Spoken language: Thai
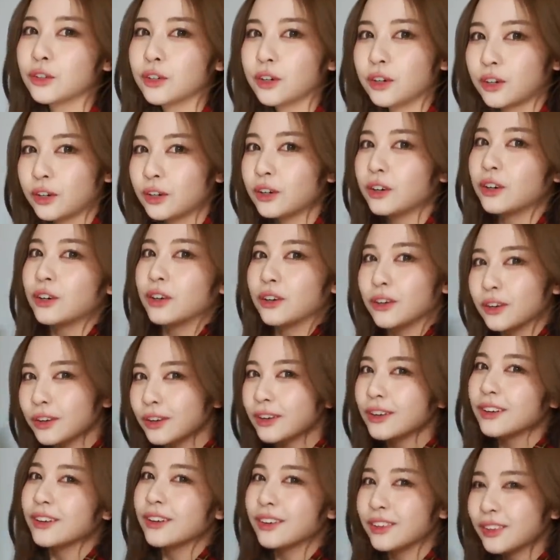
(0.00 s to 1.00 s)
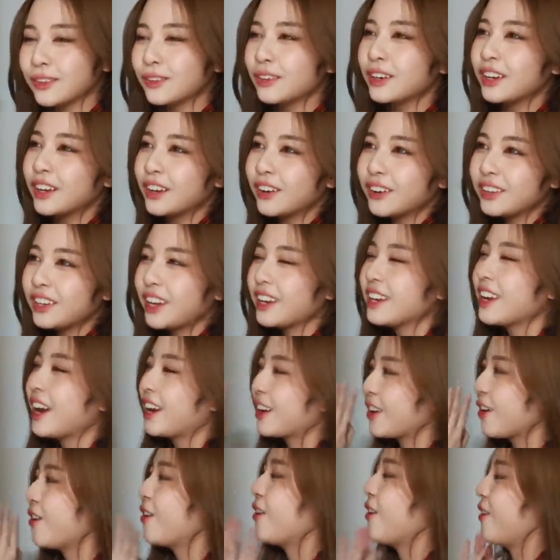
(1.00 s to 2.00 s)
ก็ต้องยัด
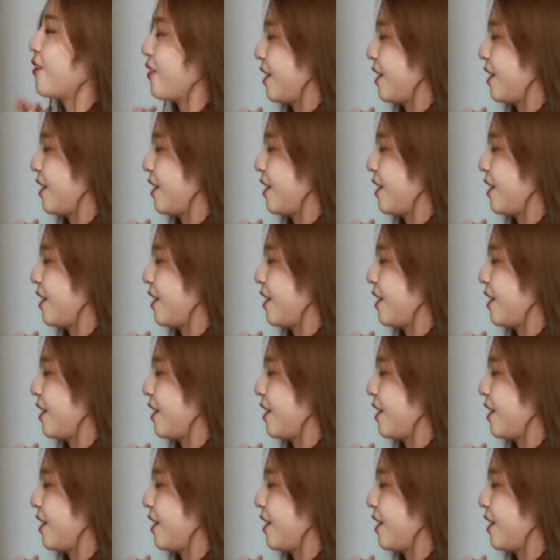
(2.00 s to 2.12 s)
ของ